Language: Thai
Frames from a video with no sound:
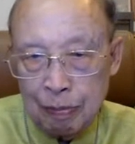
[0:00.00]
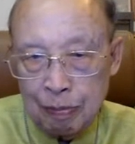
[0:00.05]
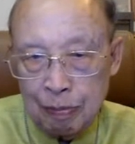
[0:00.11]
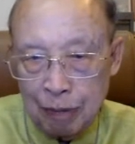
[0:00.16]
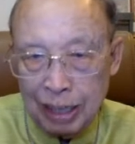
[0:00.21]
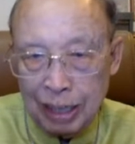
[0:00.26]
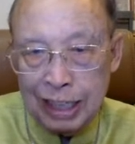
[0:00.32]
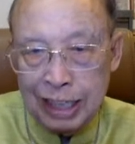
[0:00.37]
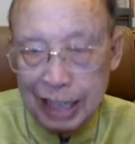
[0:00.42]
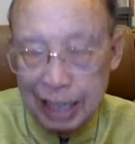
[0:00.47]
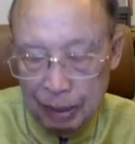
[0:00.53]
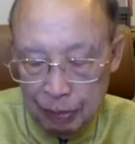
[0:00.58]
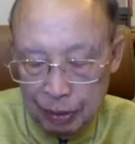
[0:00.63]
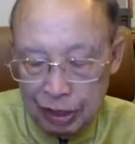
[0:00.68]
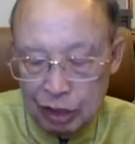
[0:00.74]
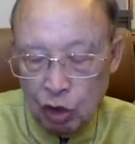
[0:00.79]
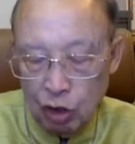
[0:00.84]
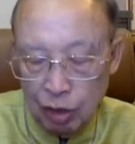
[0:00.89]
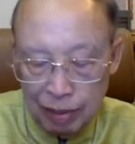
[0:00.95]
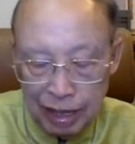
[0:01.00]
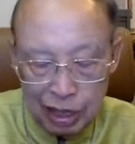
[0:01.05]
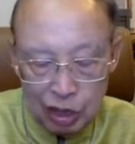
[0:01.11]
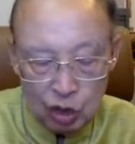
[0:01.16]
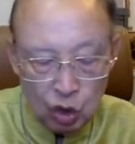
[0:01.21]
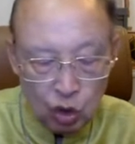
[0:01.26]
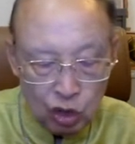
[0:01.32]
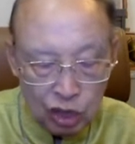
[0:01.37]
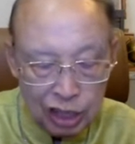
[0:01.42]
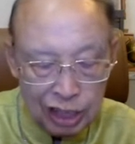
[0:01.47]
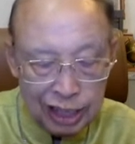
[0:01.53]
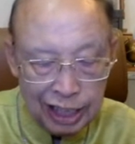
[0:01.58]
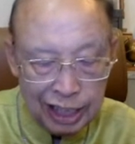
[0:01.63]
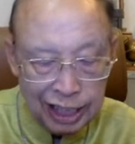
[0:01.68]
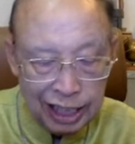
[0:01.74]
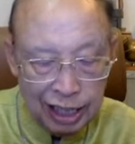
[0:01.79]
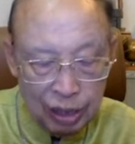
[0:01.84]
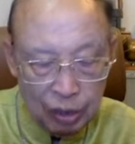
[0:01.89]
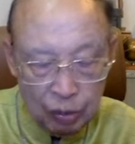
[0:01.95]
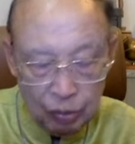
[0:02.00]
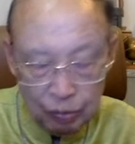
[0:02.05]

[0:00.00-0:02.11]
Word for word: บัดนี้พระเจ้ากำลังส่งคืนให้แก่เฮา